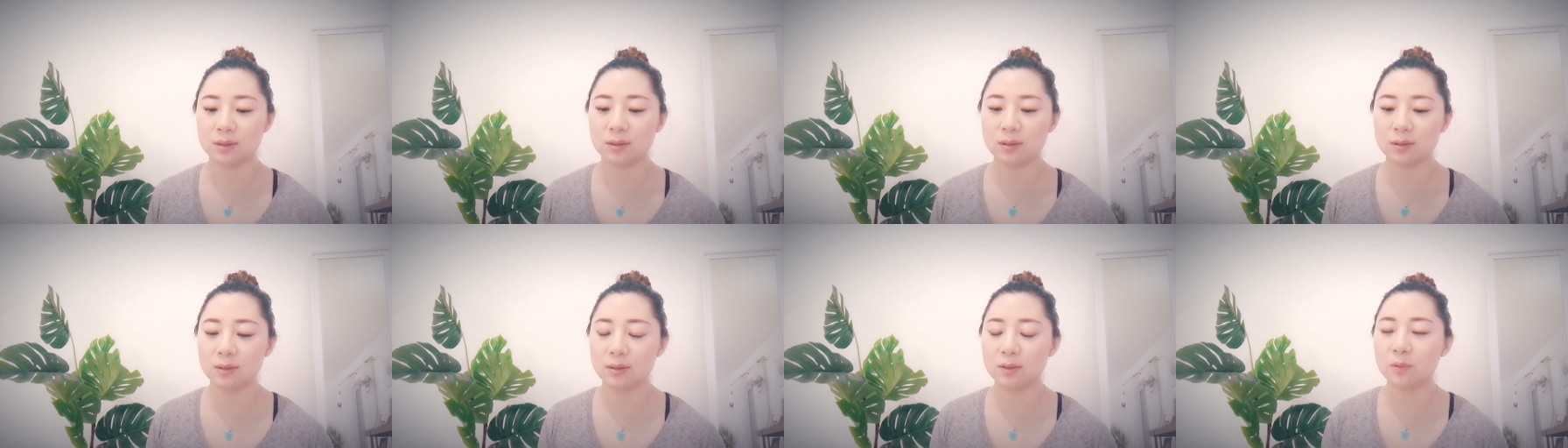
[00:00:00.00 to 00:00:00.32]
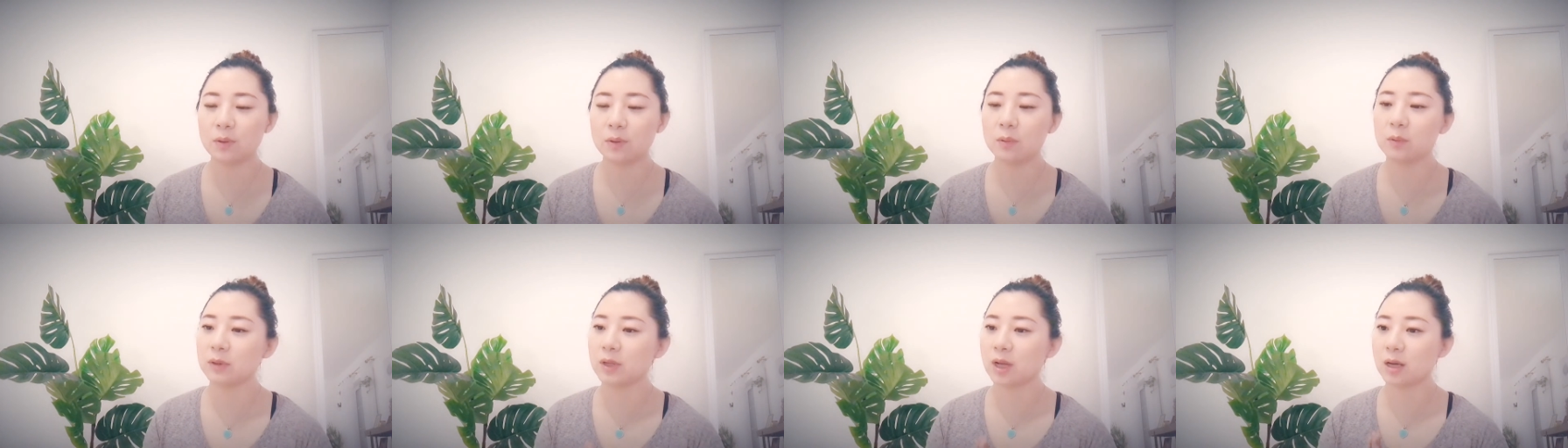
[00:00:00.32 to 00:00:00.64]
这因
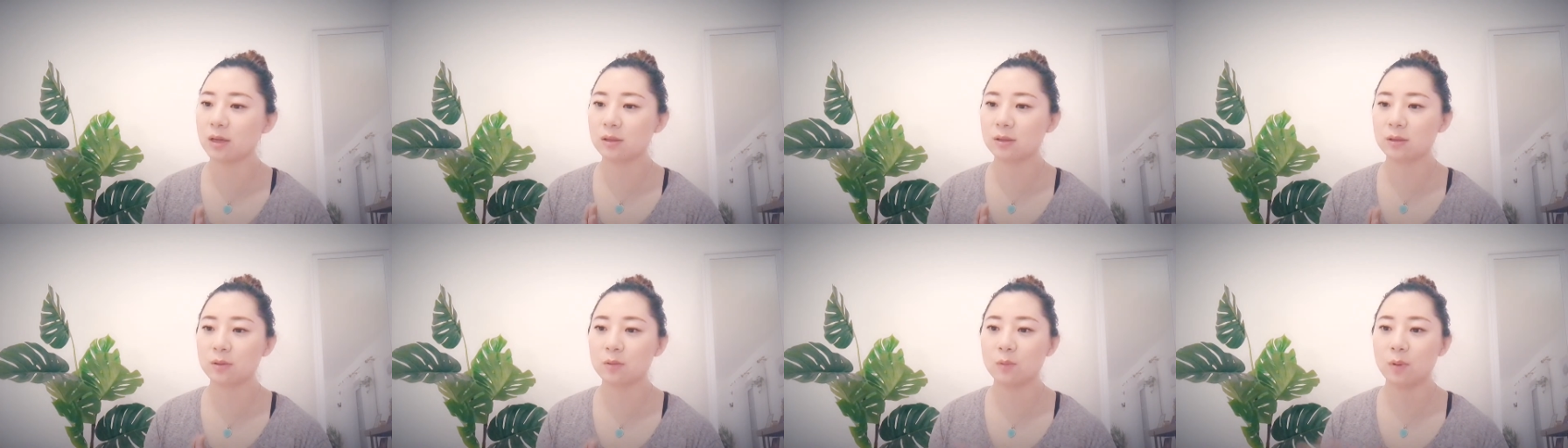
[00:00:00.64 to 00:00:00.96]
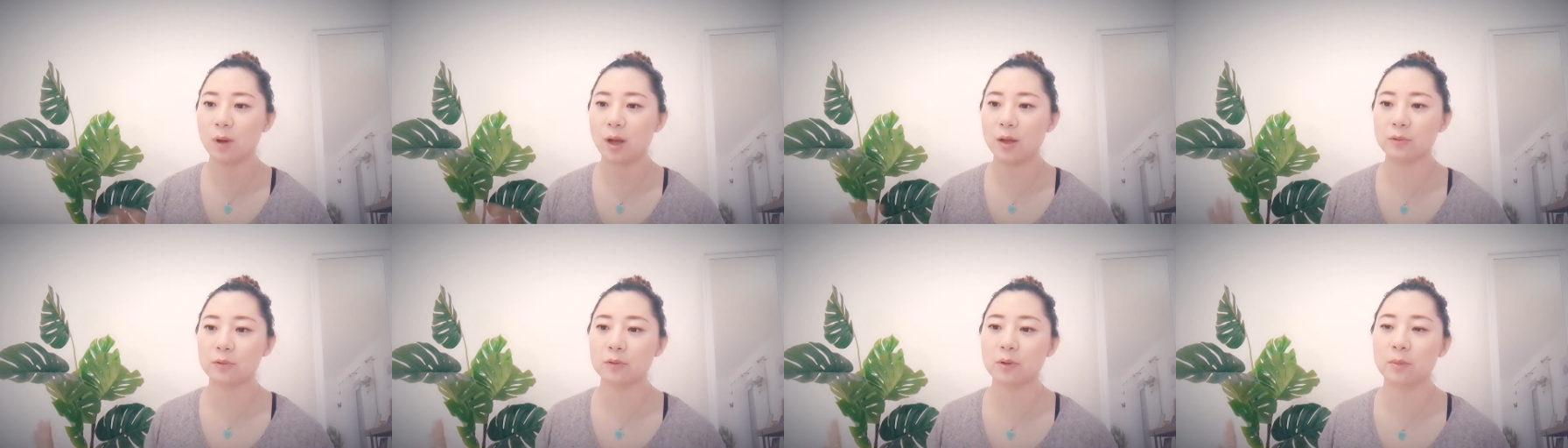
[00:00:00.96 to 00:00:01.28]
为我当时
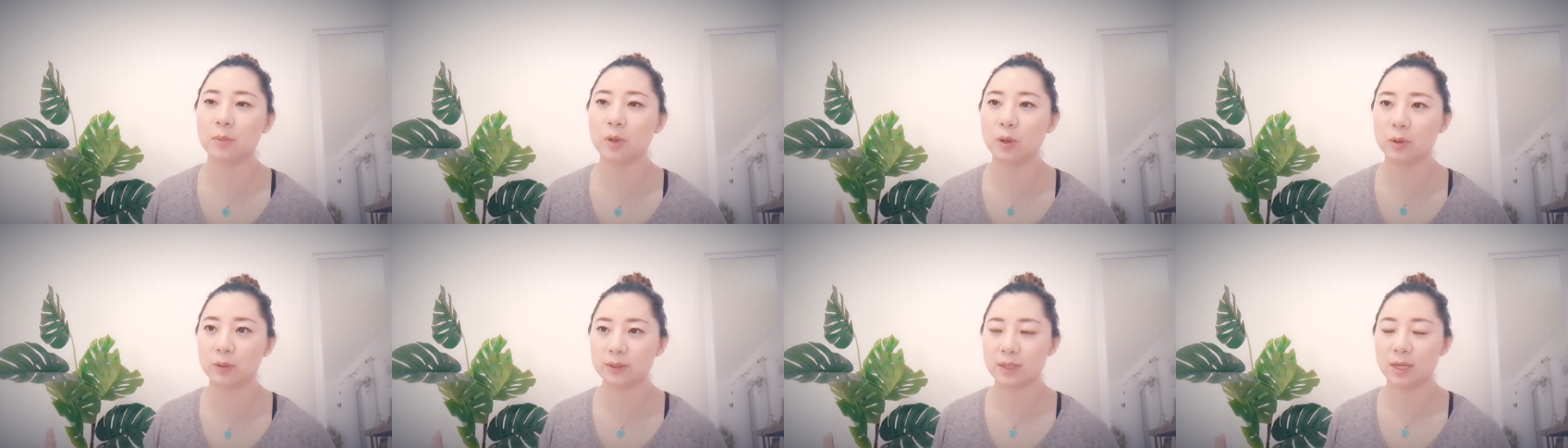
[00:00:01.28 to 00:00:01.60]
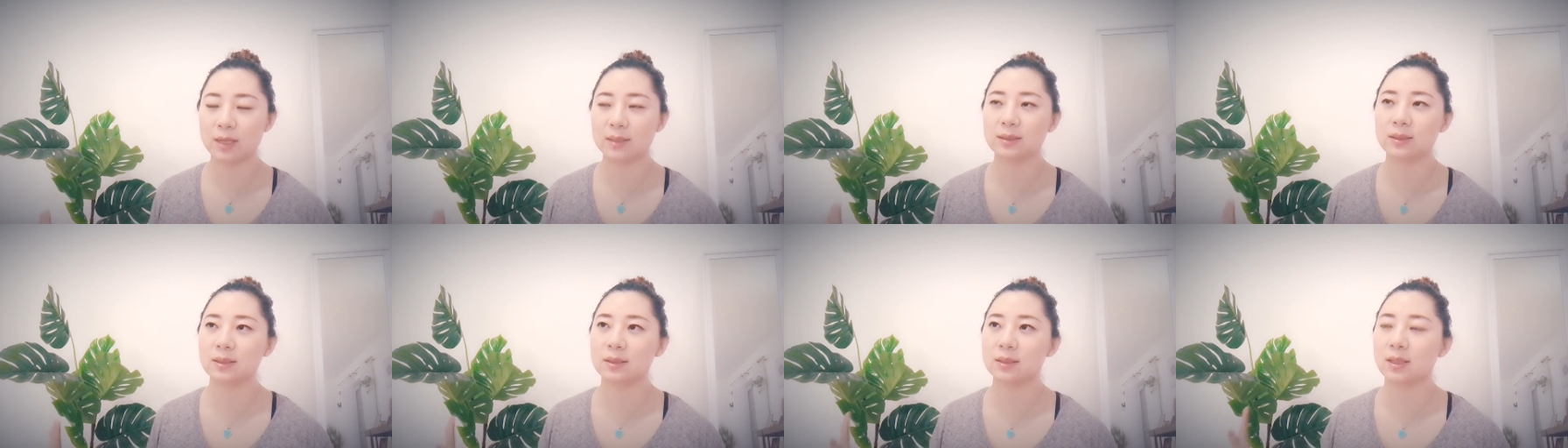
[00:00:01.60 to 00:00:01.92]
完全没有
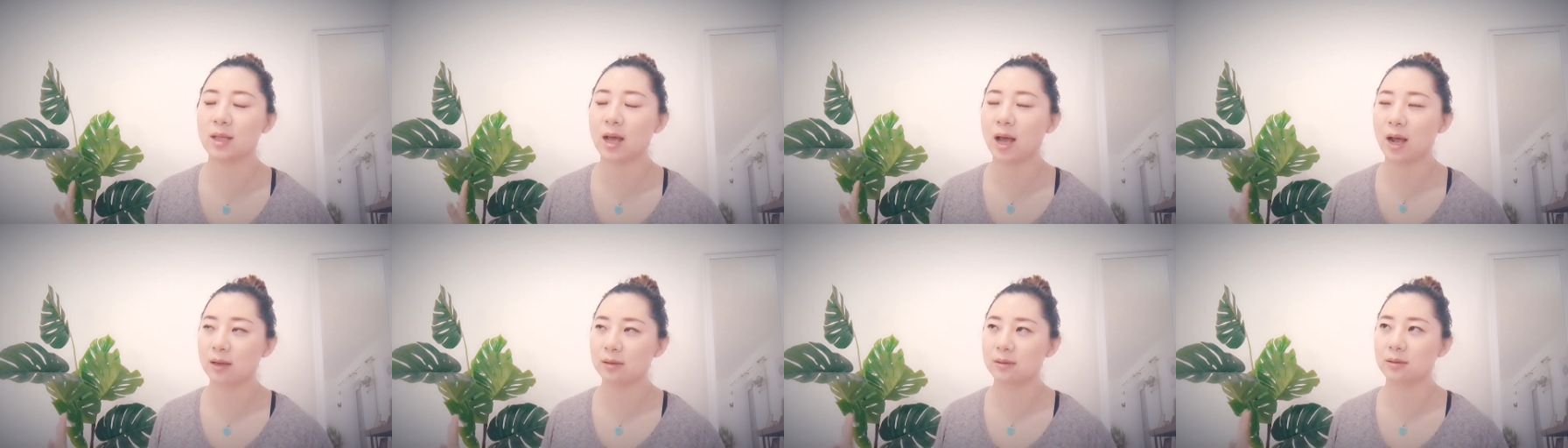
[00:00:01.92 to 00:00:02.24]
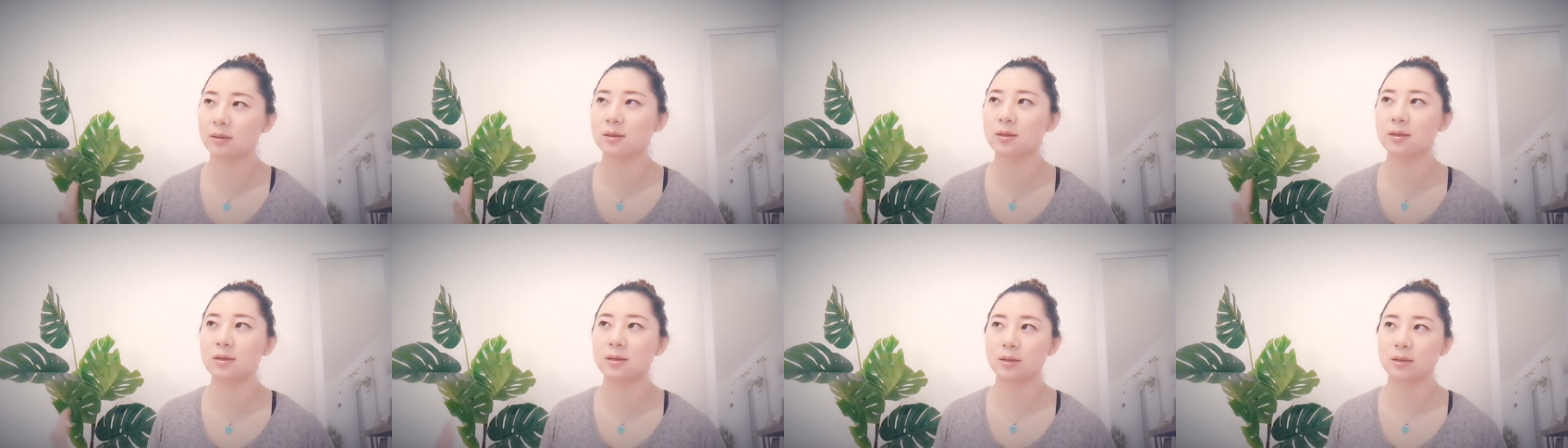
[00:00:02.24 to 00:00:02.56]
在其他
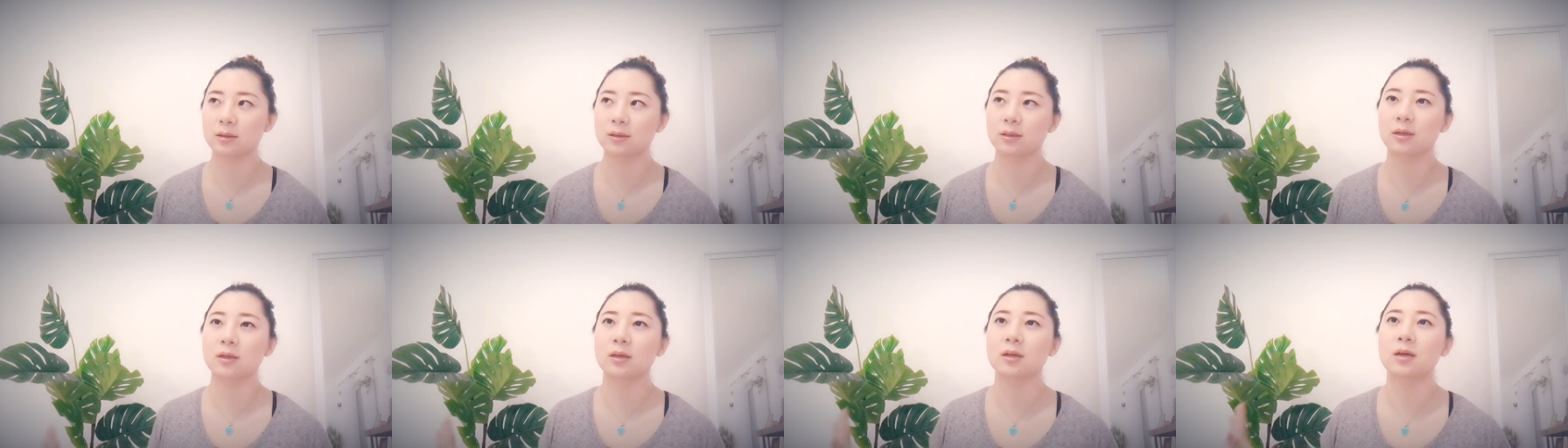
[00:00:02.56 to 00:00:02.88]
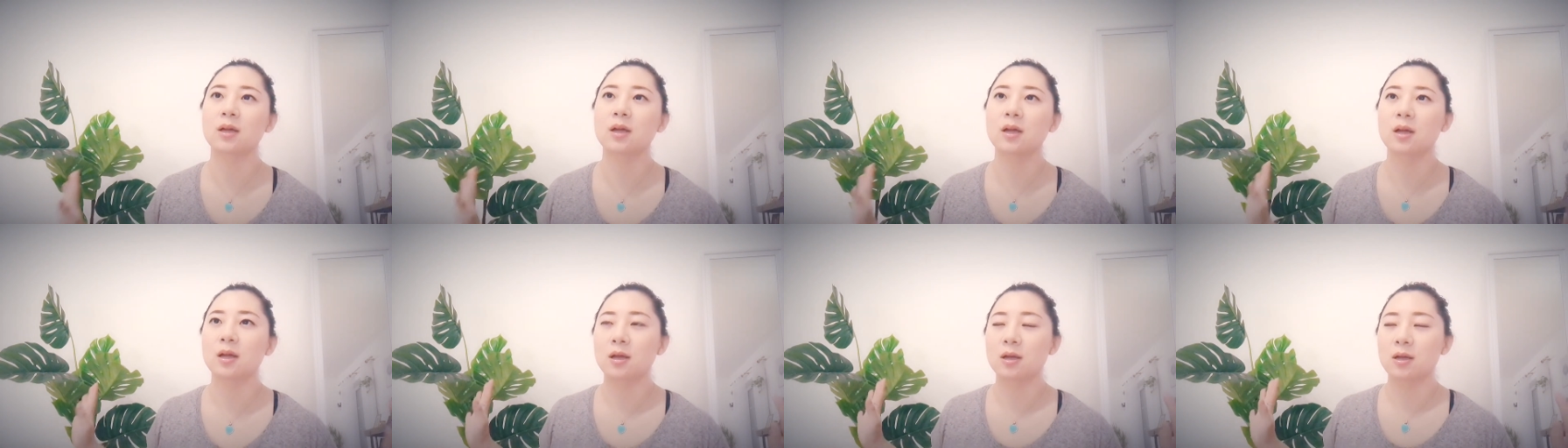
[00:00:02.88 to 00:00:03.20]
任何的